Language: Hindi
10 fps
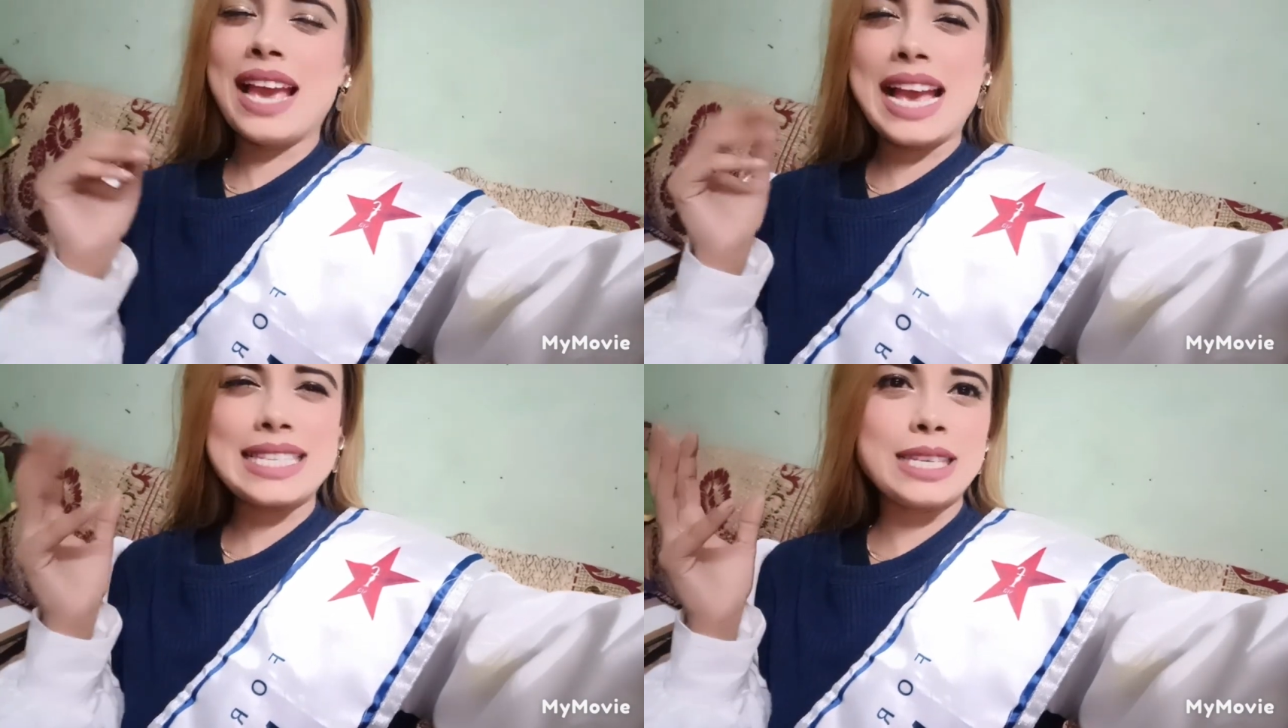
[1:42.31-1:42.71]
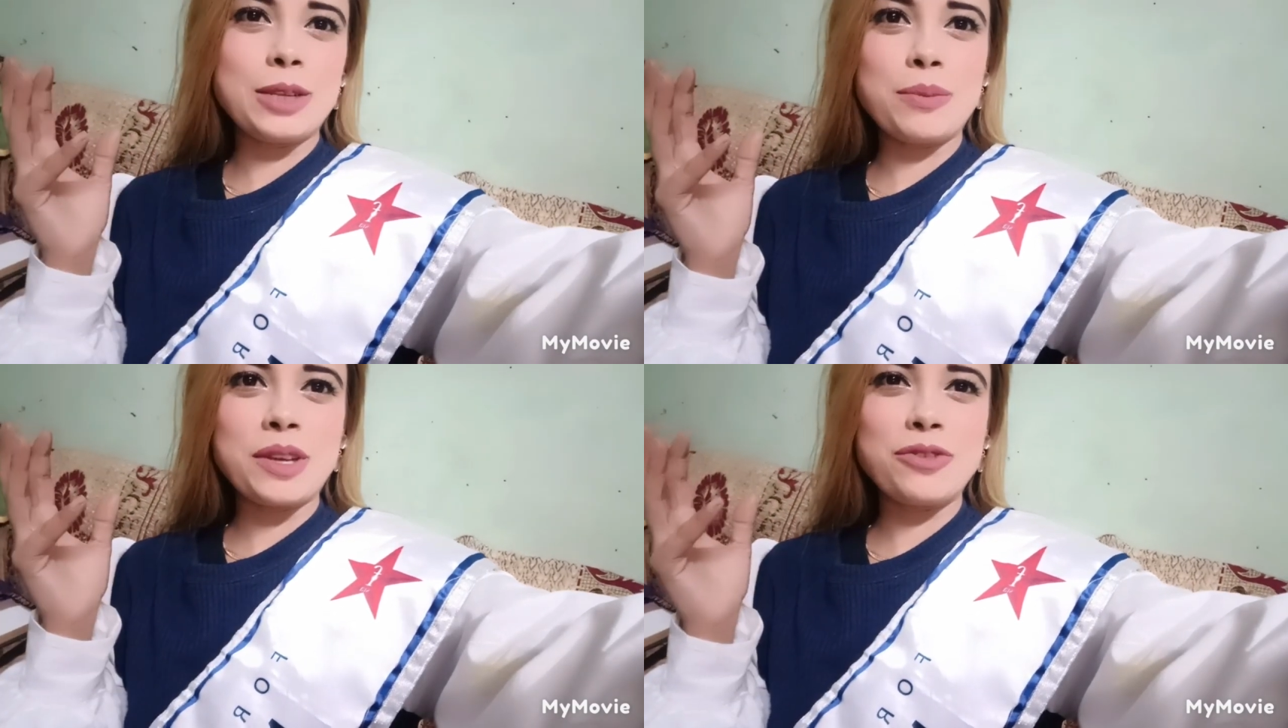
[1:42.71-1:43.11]
ऐसे
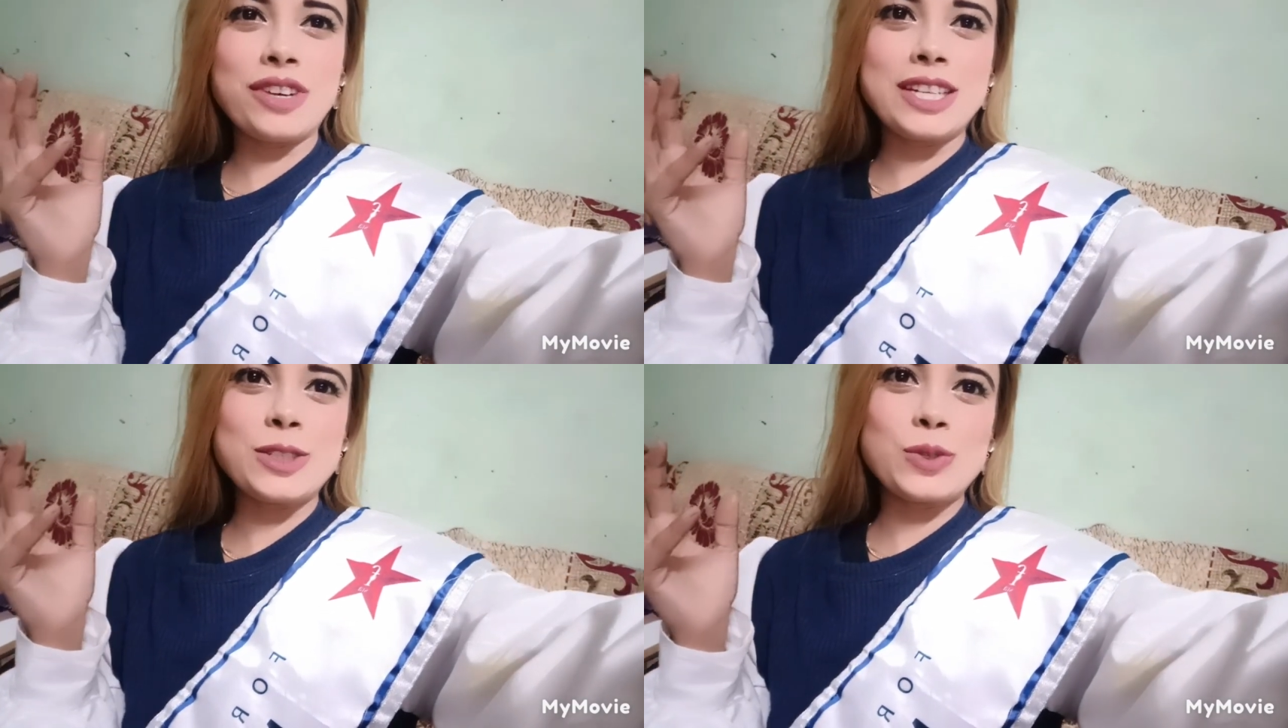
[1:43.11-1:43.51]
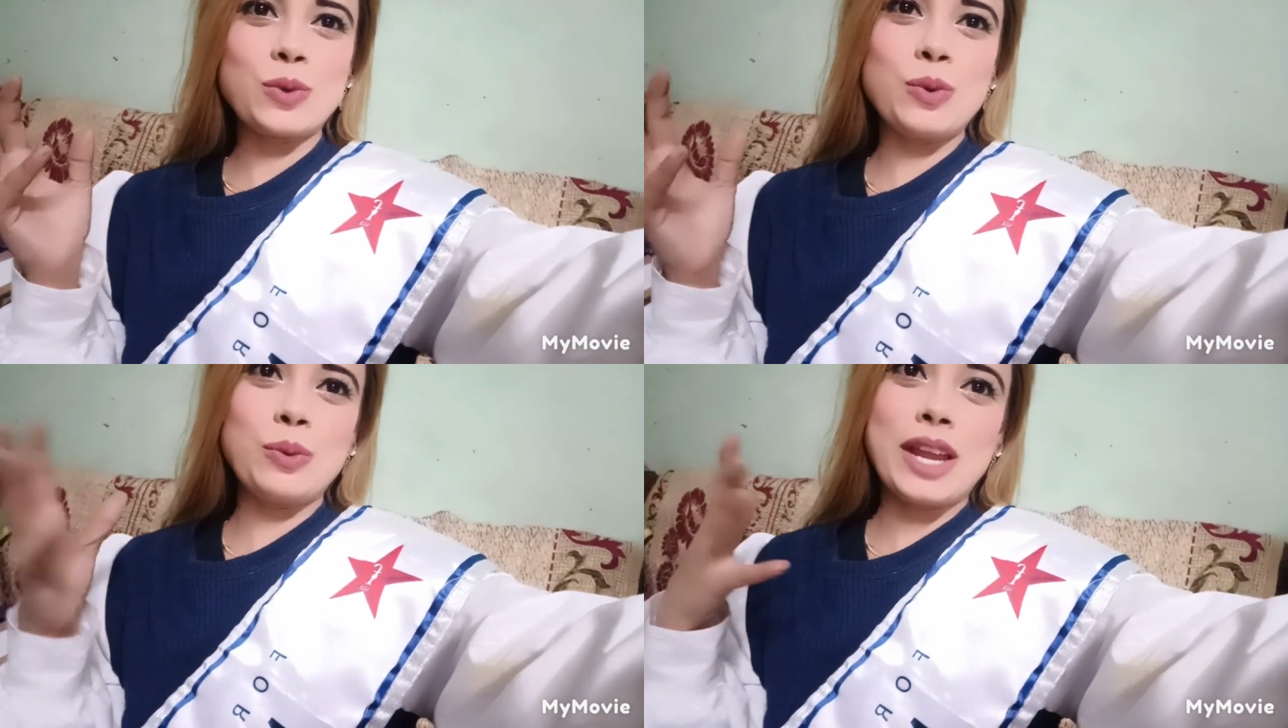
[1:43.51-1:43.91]
नहीं मैंने फ्रेंड्सों
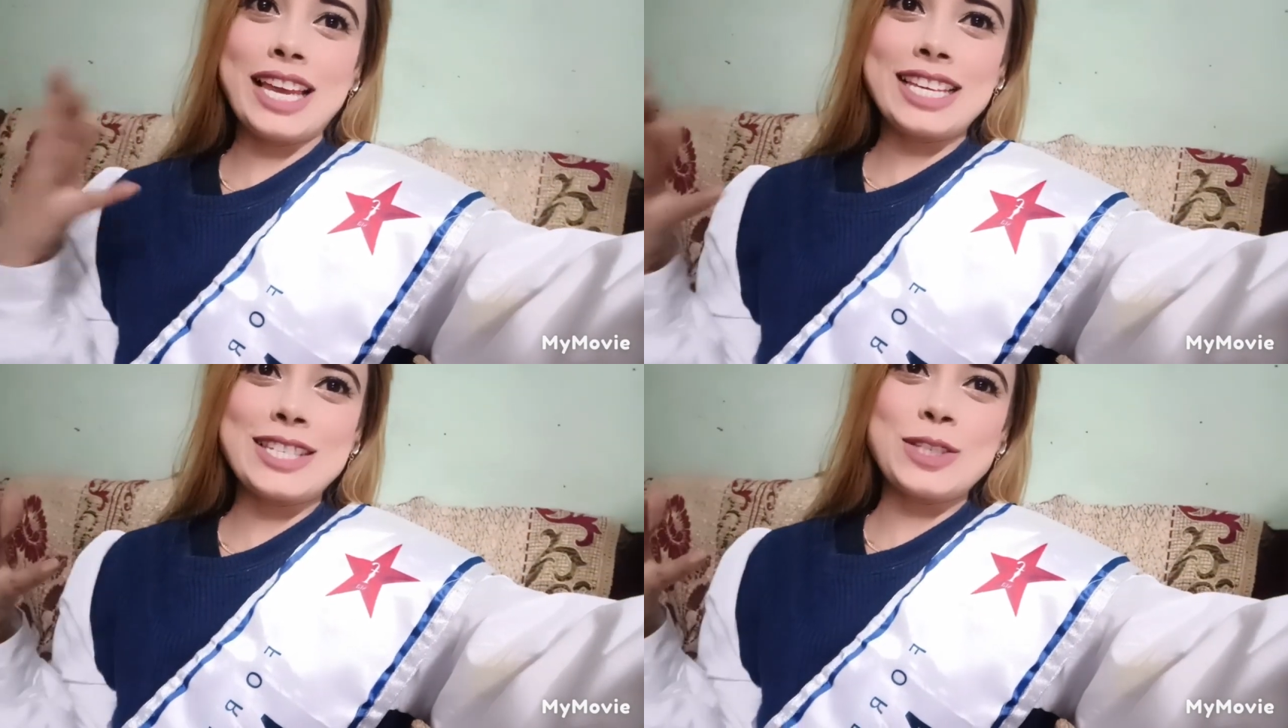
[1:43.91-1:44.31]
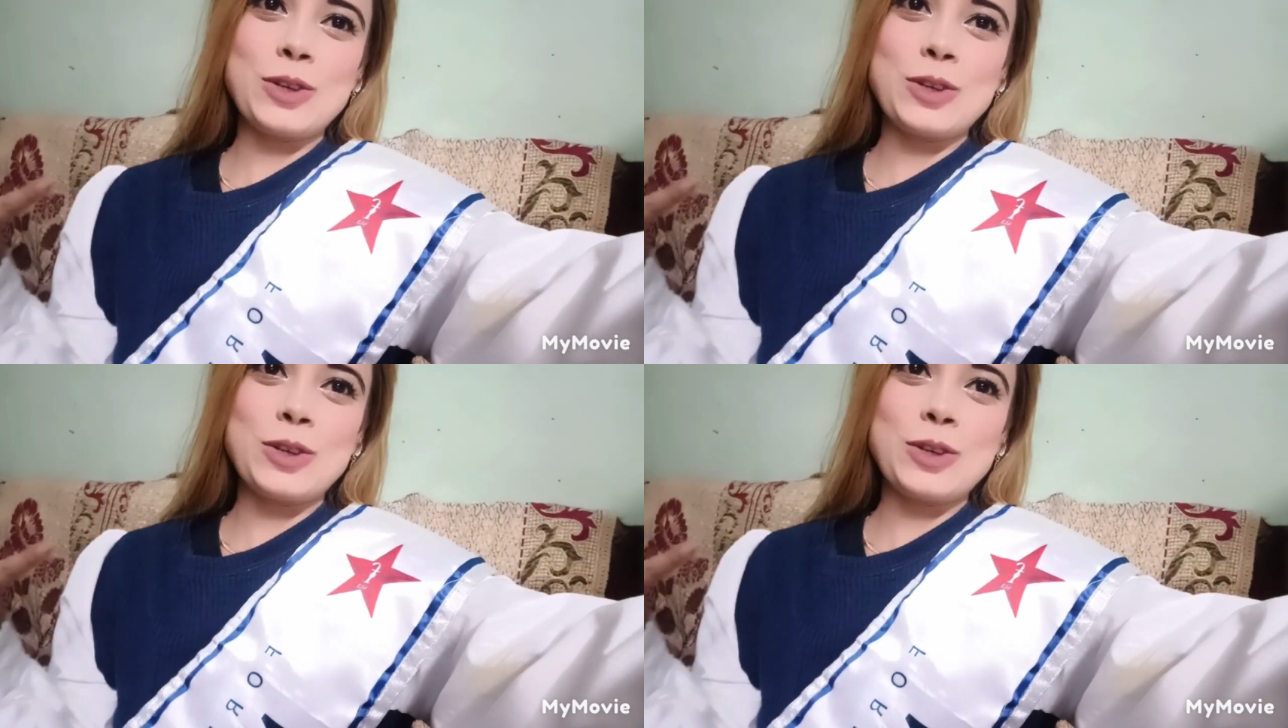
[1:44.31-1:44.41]
को बुलाया किसी